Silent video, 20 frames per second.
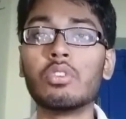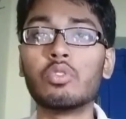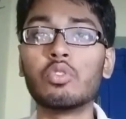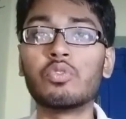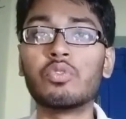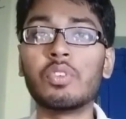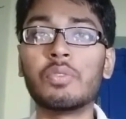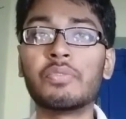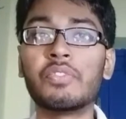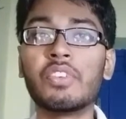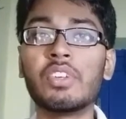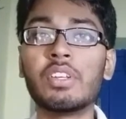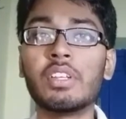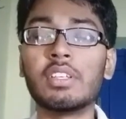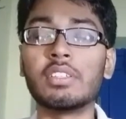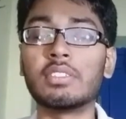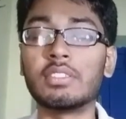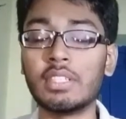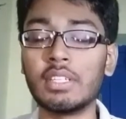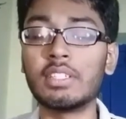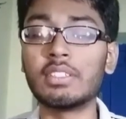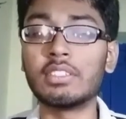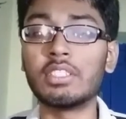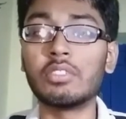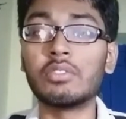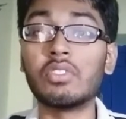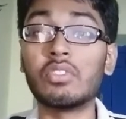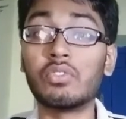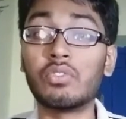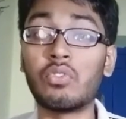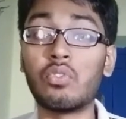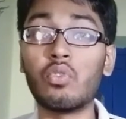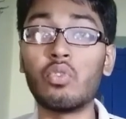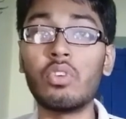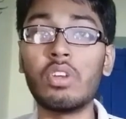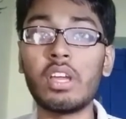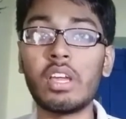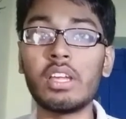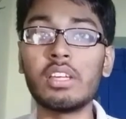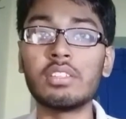टू फिफ्टी सिक्स जी बी
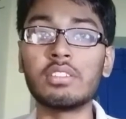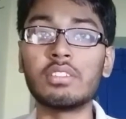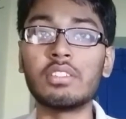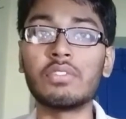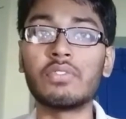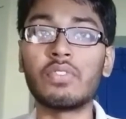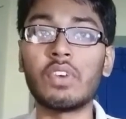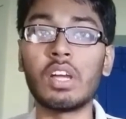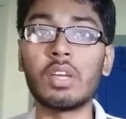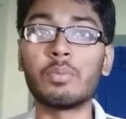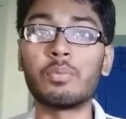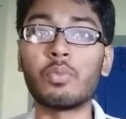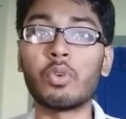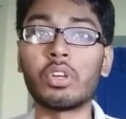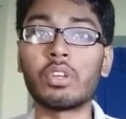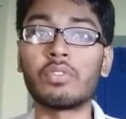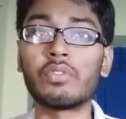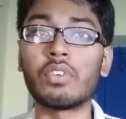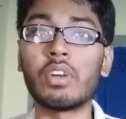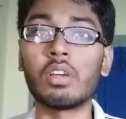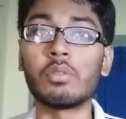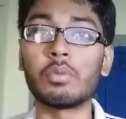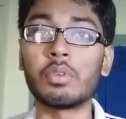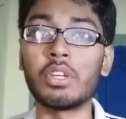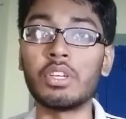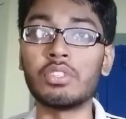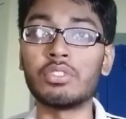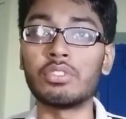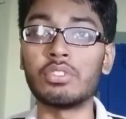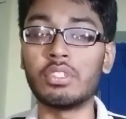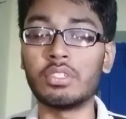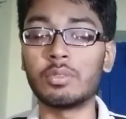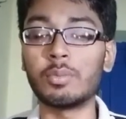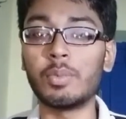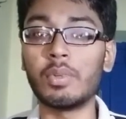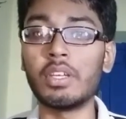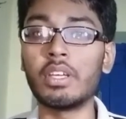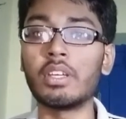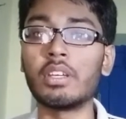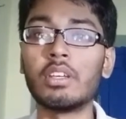फुल एच डी फाइव पॉइंट फाइव इंच
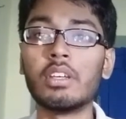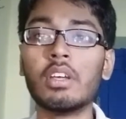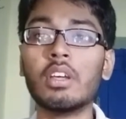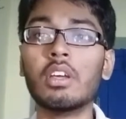डिस्प्ले